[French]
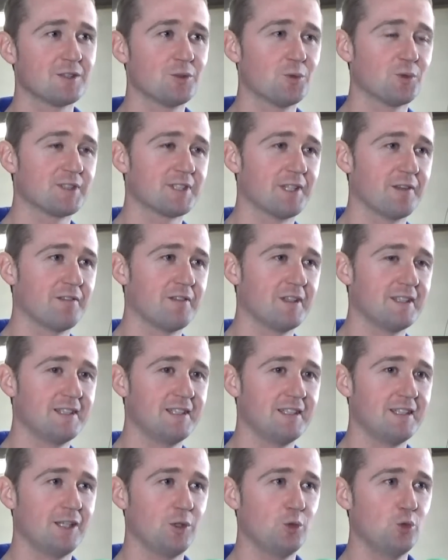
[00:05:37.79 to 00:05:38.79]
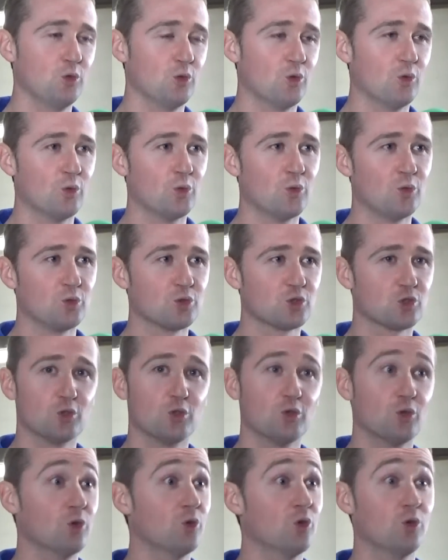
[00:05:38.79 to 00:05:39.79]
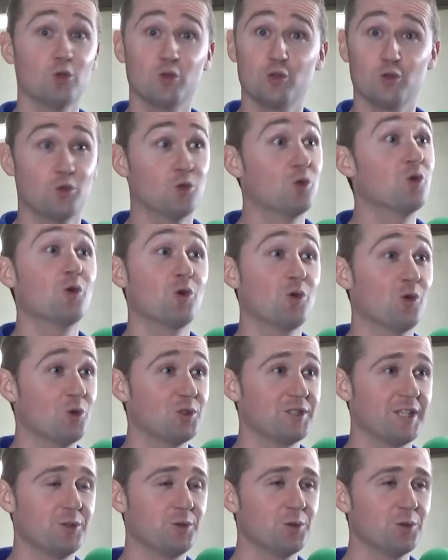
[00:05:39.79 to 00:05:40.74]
Donc ça va des U11 aux,